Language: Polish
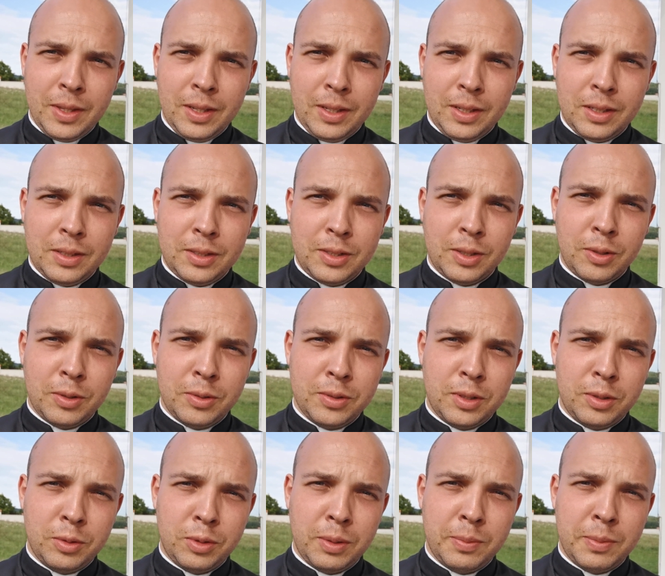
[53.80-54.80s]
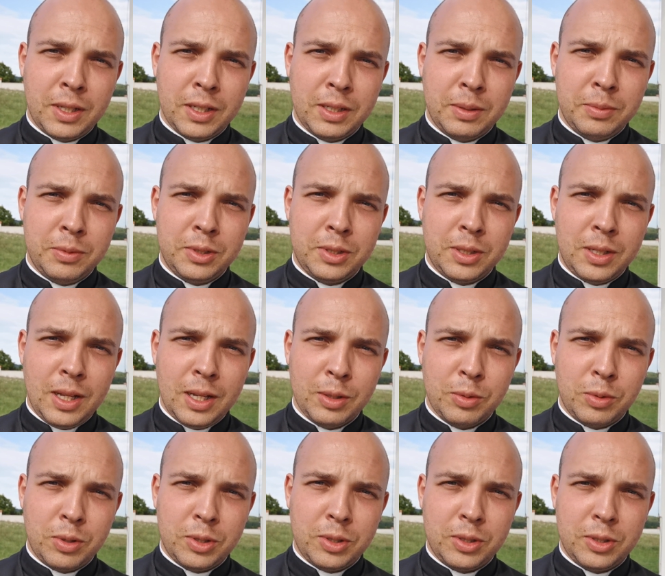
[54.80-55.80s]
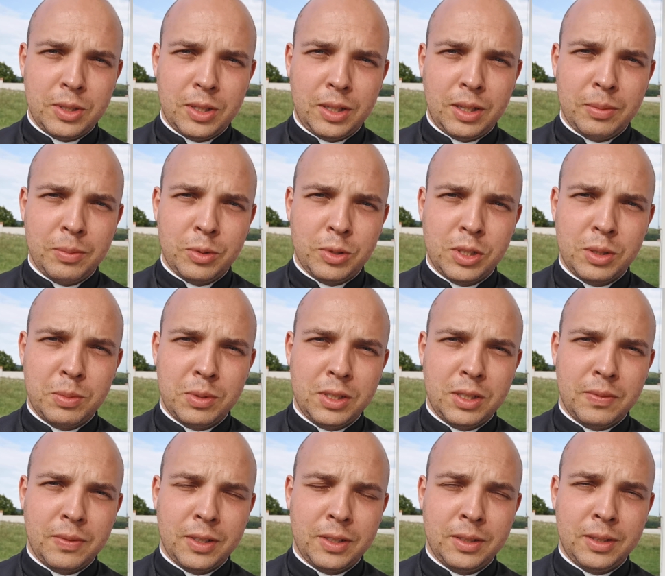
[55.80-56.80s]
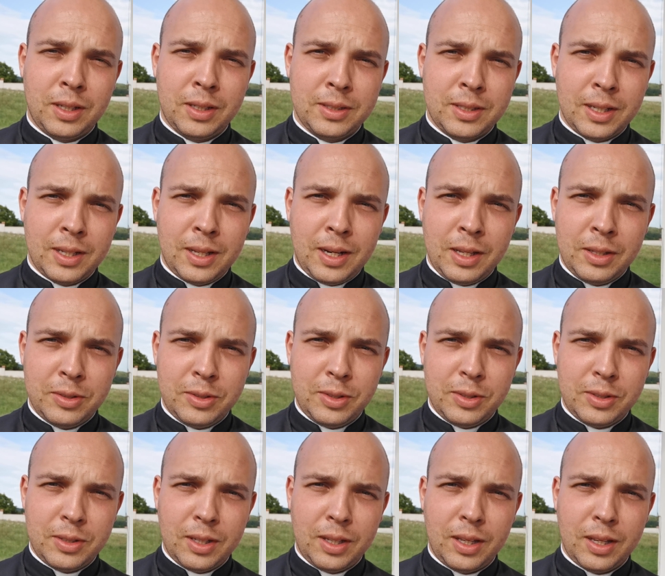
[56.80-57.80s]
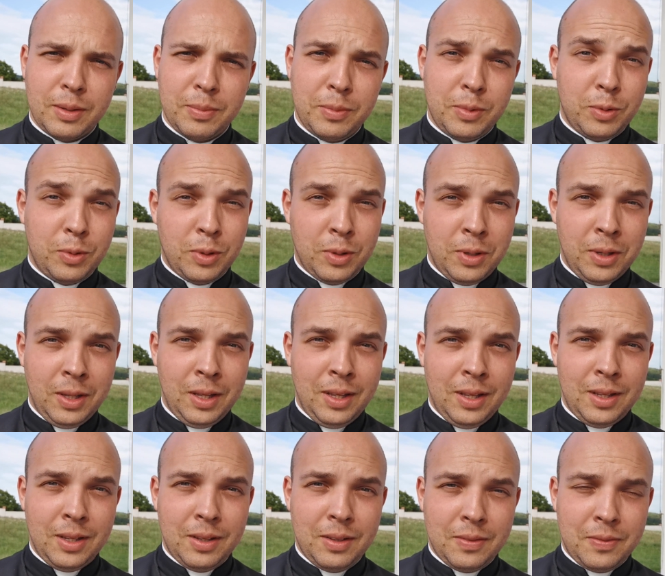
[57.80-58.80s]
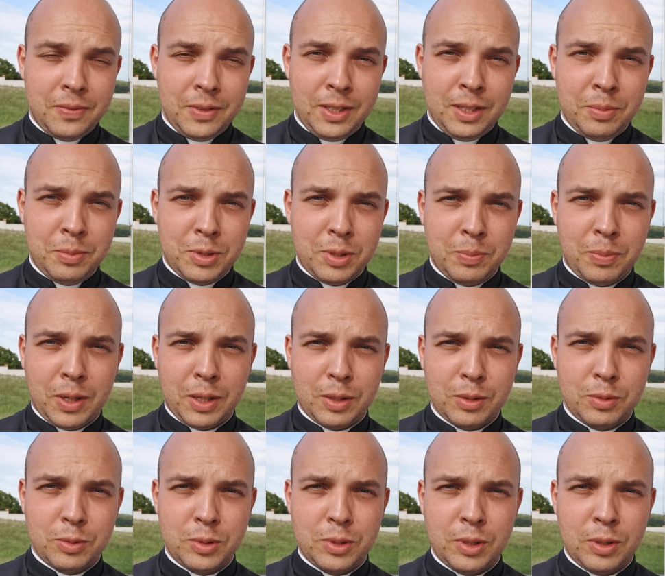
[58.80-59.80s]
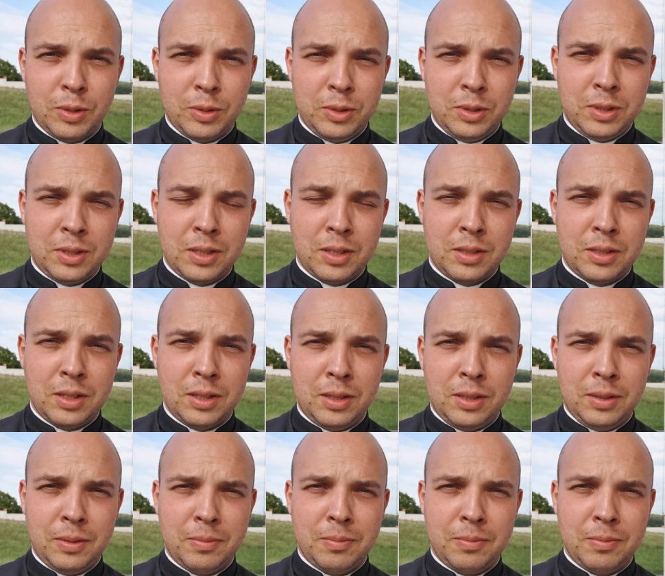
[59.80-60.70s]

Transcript: kiedy się koncentrujemy na jakimś źle, które się dzieje, możemy się właśnie tak zakręcić, tak jak było w ich przypadku, że oni się zaczęli